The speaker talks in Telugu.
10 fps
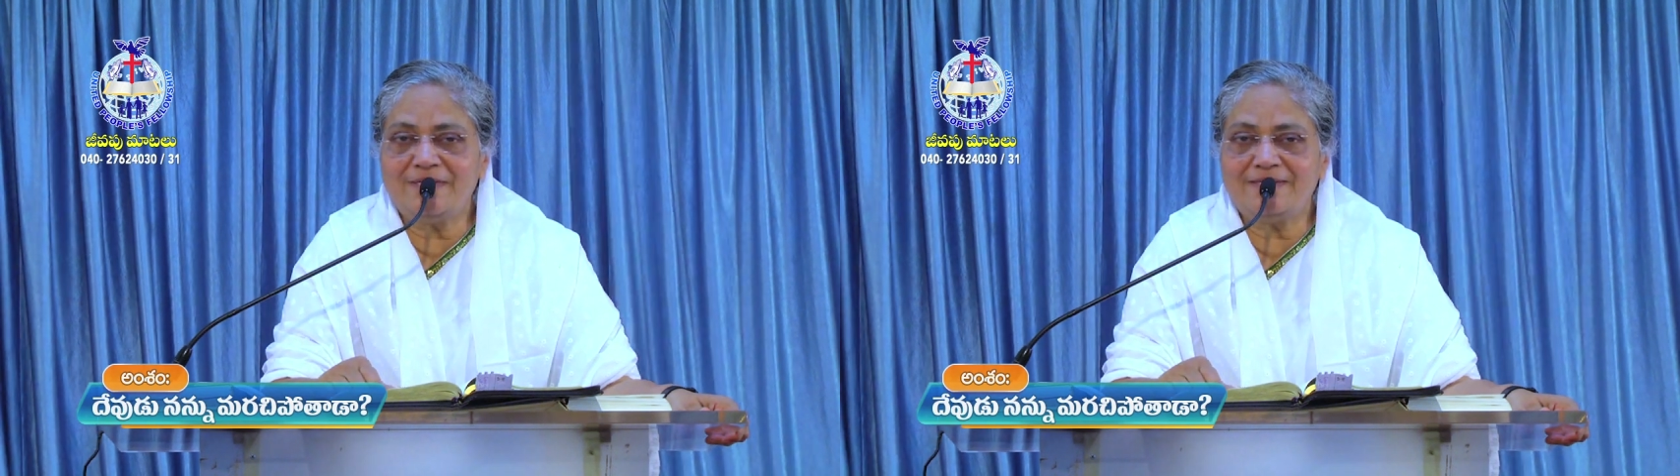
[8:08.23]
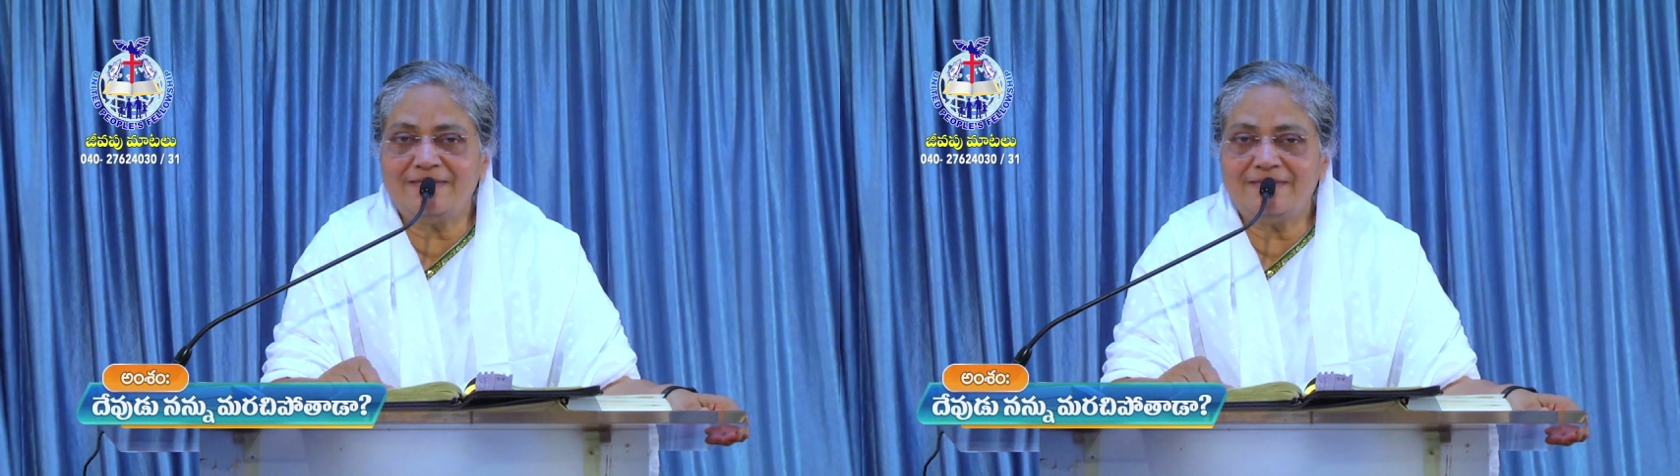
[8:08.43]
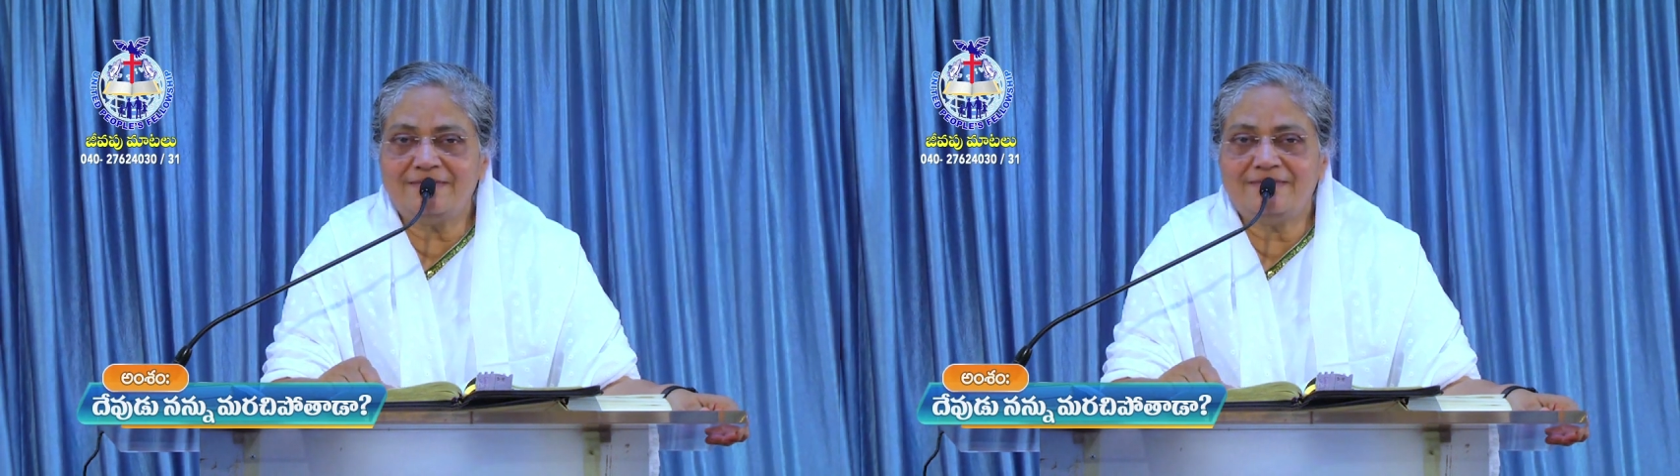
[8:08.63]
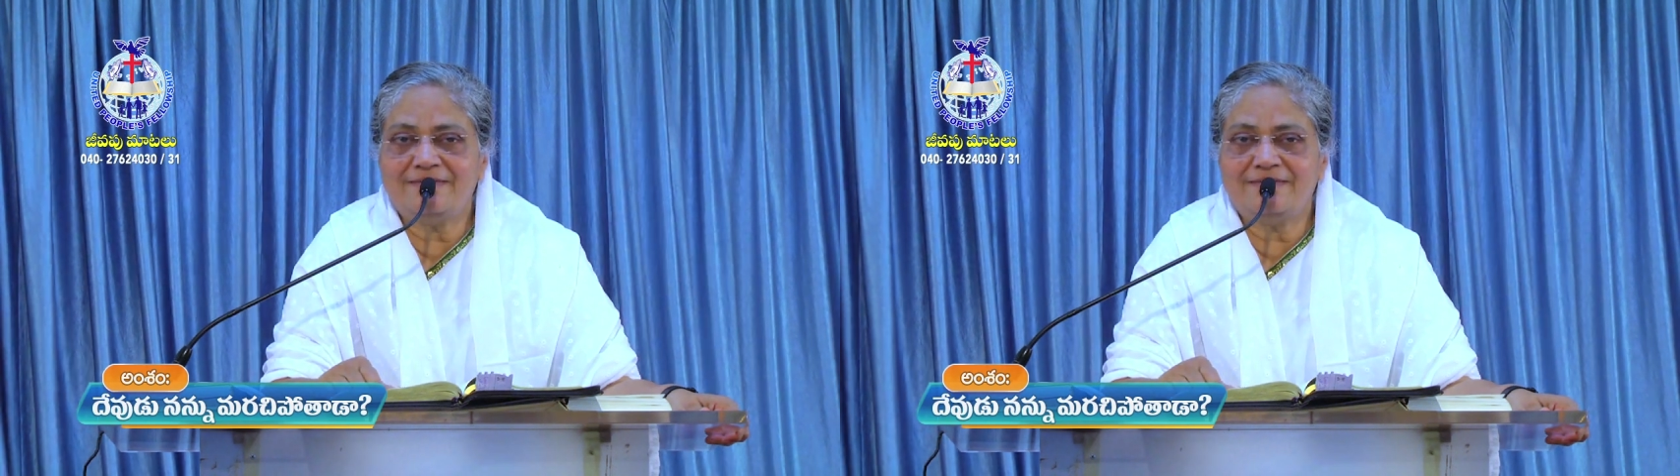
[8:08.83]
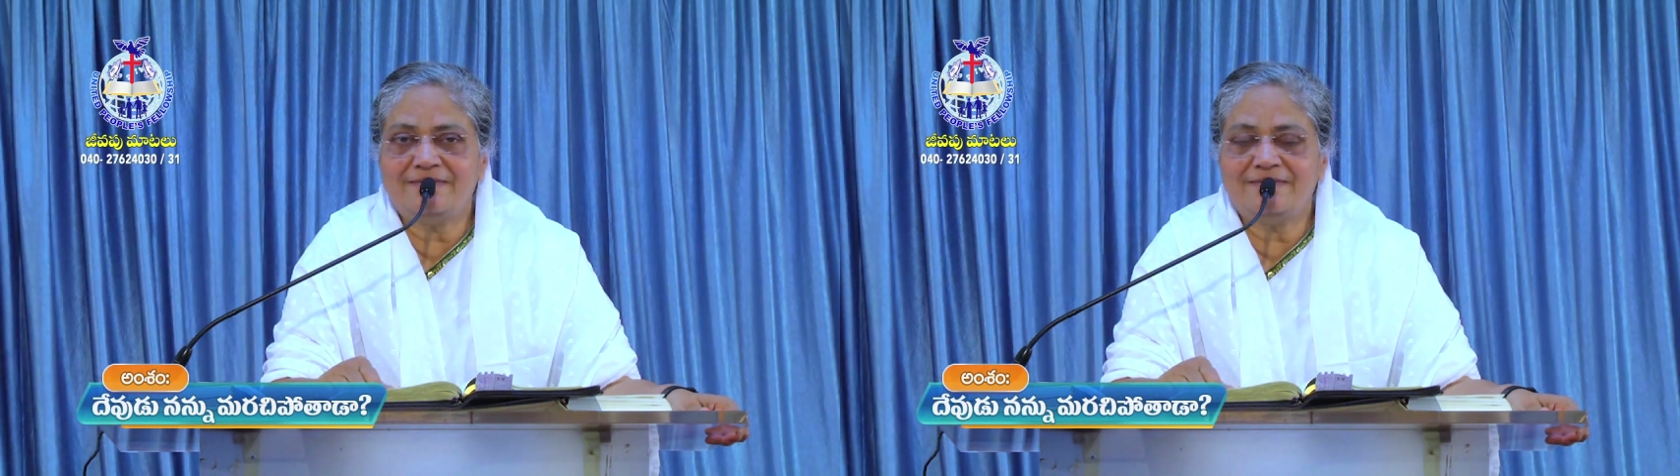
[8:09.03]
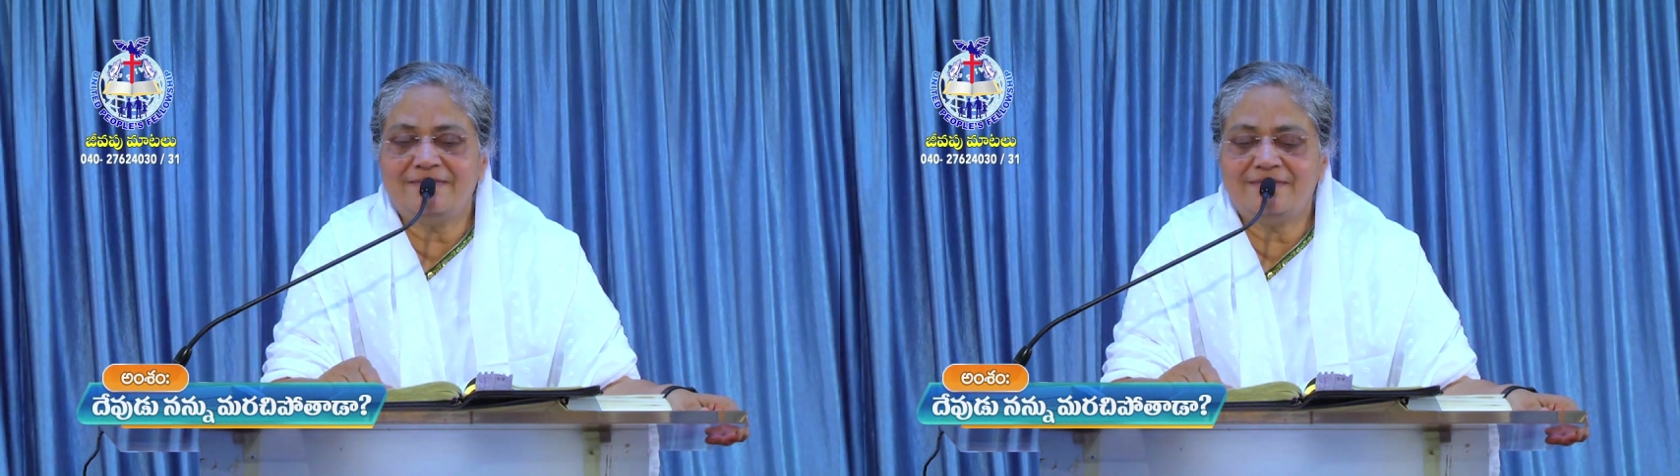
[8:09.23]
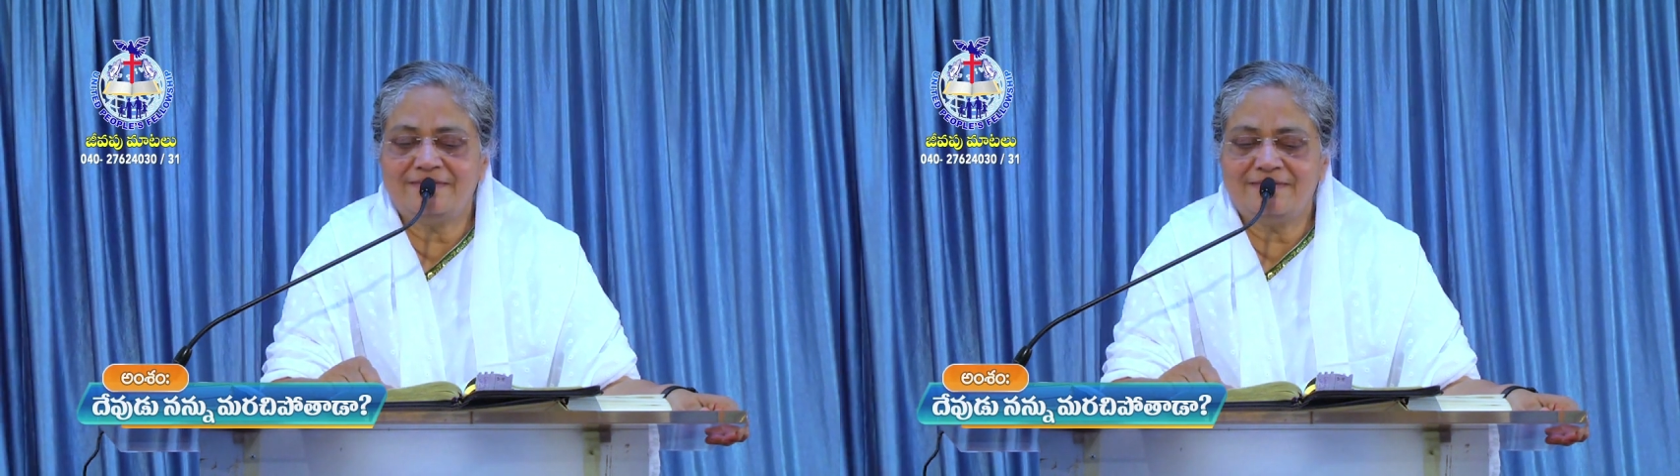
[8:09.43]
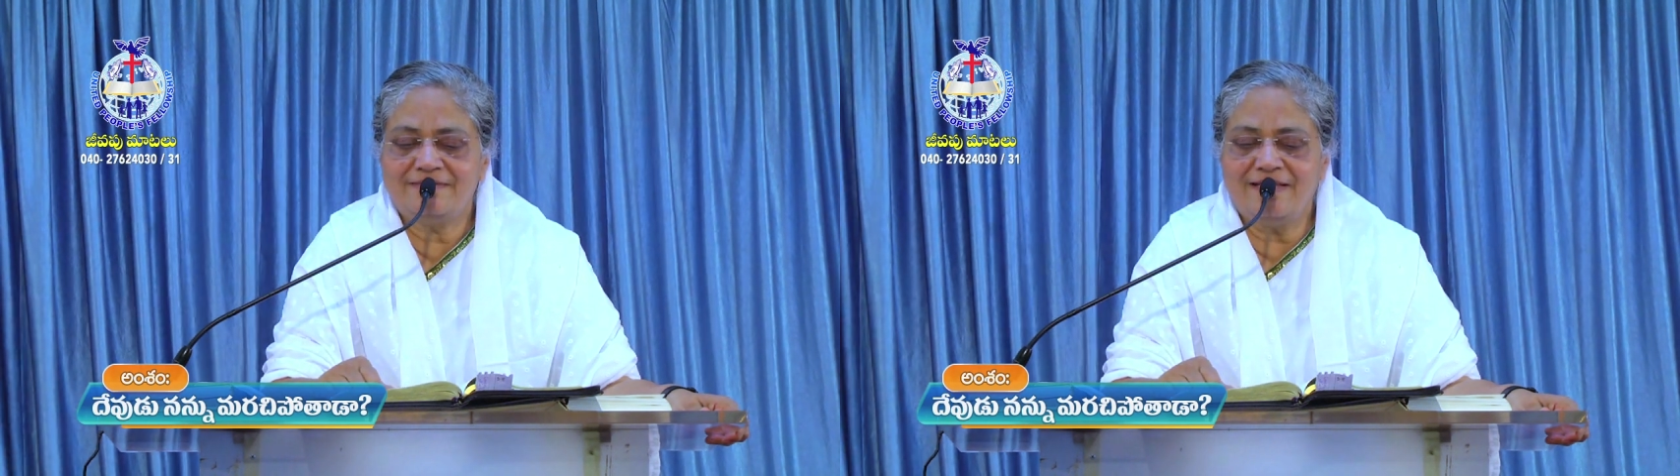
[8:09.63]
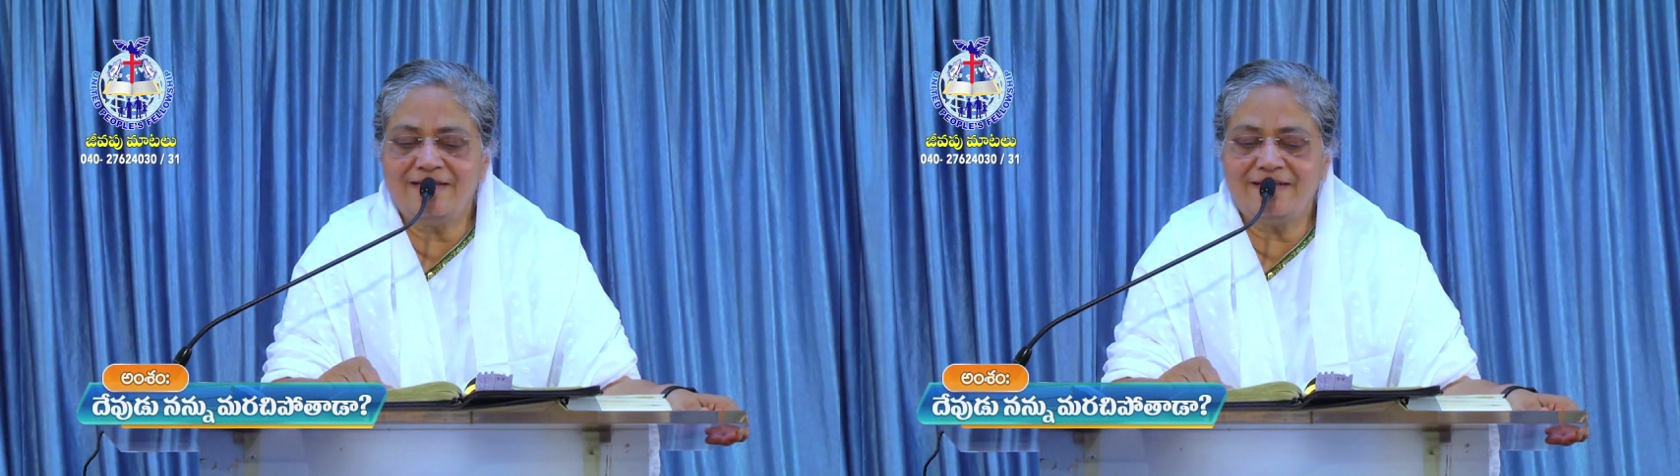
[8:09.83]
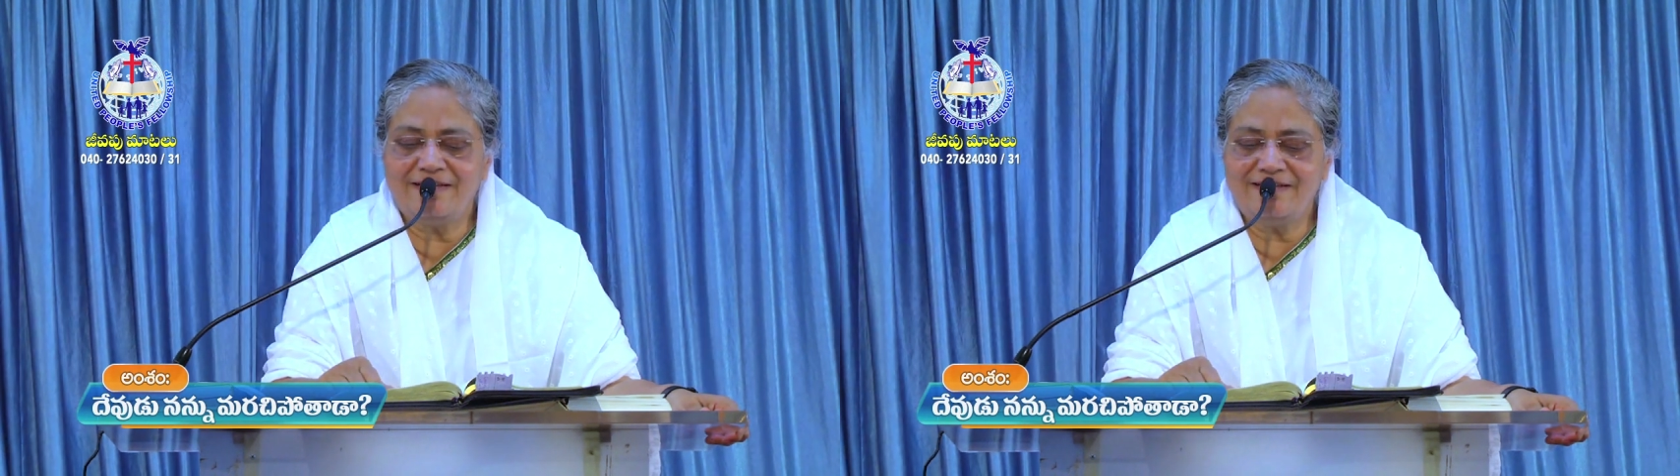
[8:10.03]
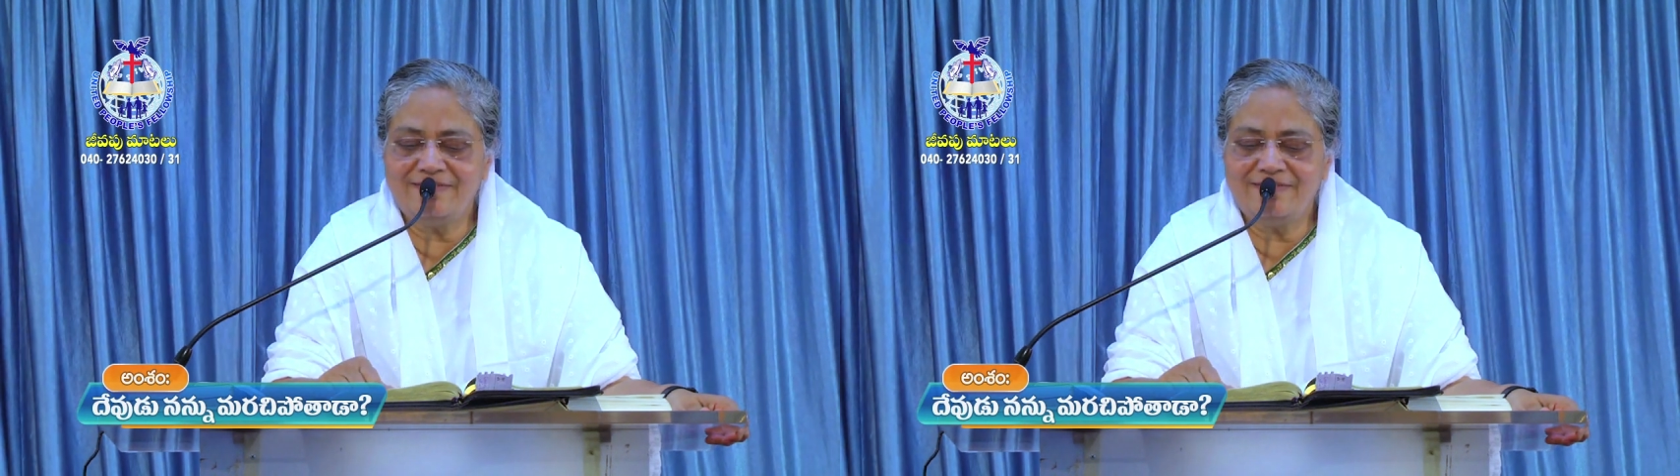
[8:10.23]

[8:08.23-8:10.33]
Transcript: భర్త ఎల్కానా